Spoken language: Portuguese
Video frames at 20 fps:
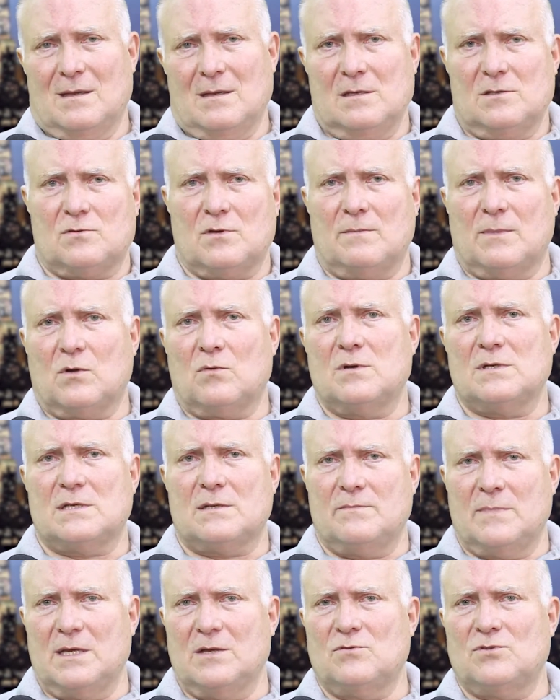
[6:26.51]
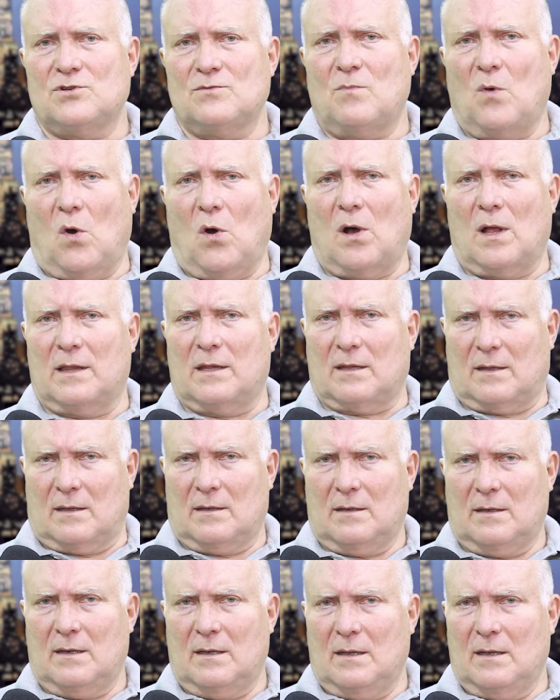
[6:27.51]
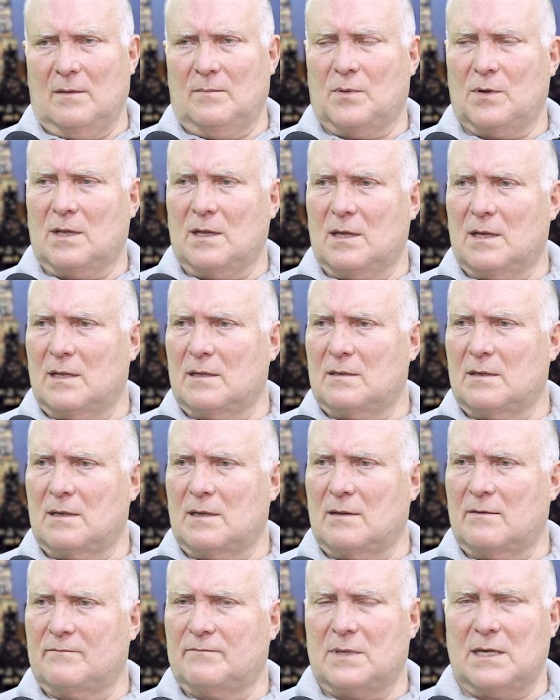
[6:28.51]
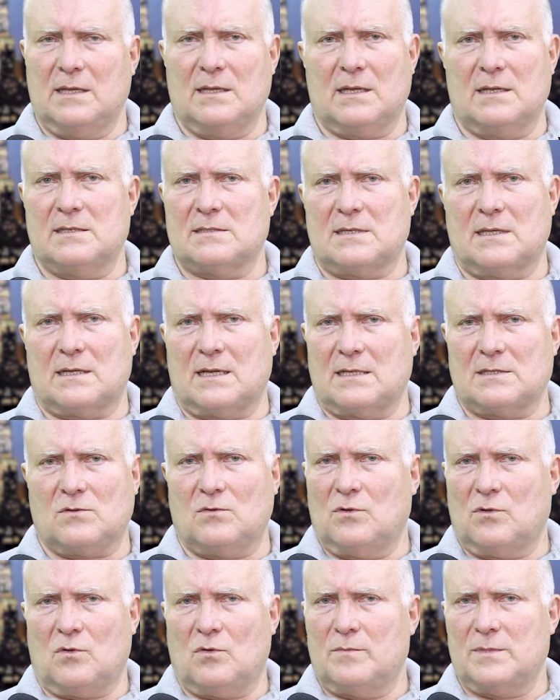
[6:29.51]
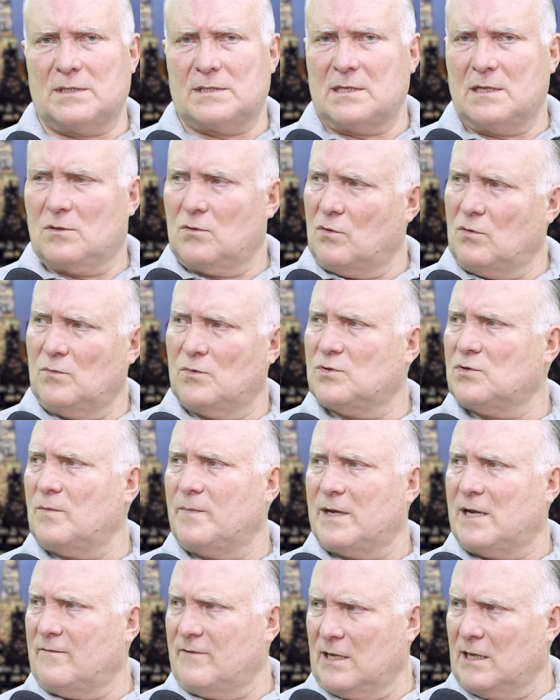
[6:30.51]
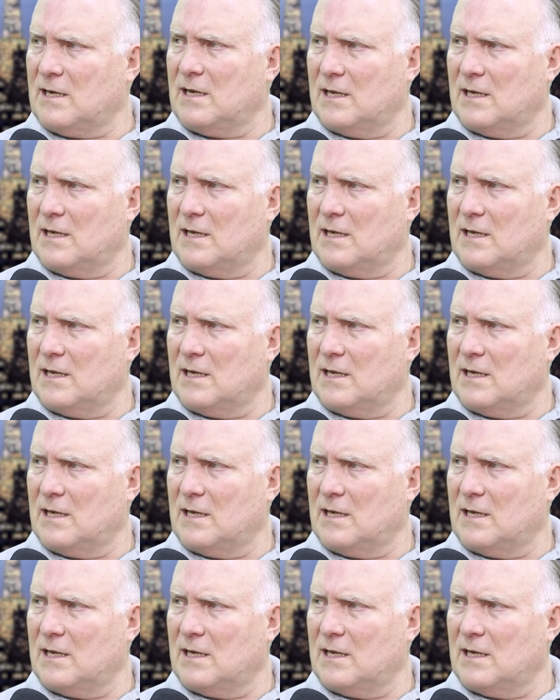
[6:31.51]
Isso é uma coisa meio de moda, né? Porque há 30 anos atrás, quando eu comecei, todo mundo se operava em